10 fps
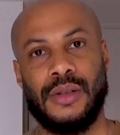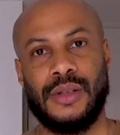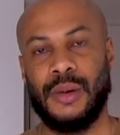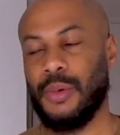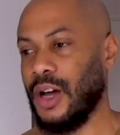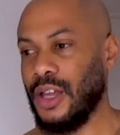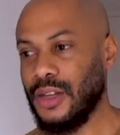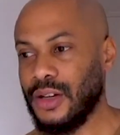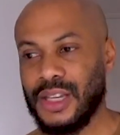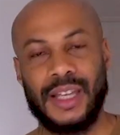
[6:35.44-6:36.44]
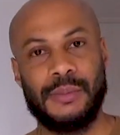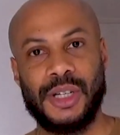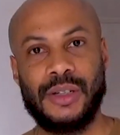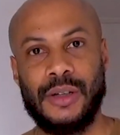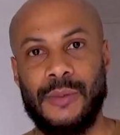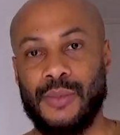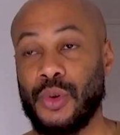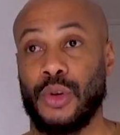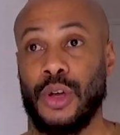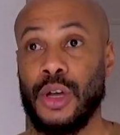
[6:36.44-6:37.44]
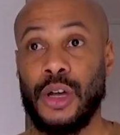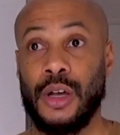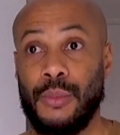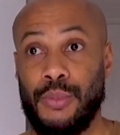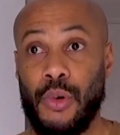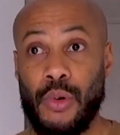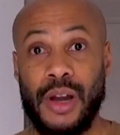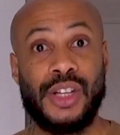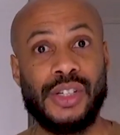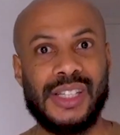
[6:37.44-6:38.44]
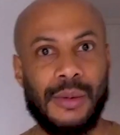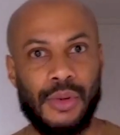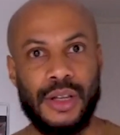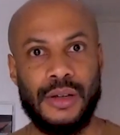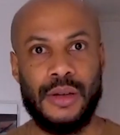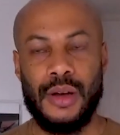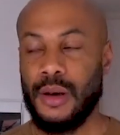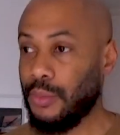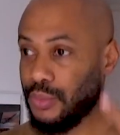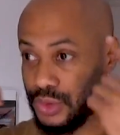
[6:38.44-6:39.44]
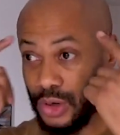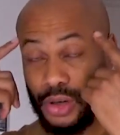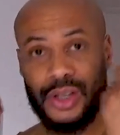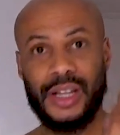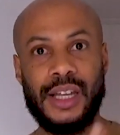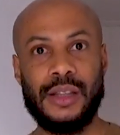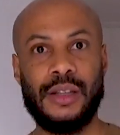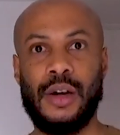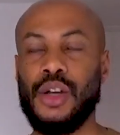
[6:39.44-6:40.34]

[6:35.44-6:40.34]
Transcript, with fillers: Ça prend un an et quelques, machin. Donc, pourquoi les gens s'abandonnent C'est encore dans la tête.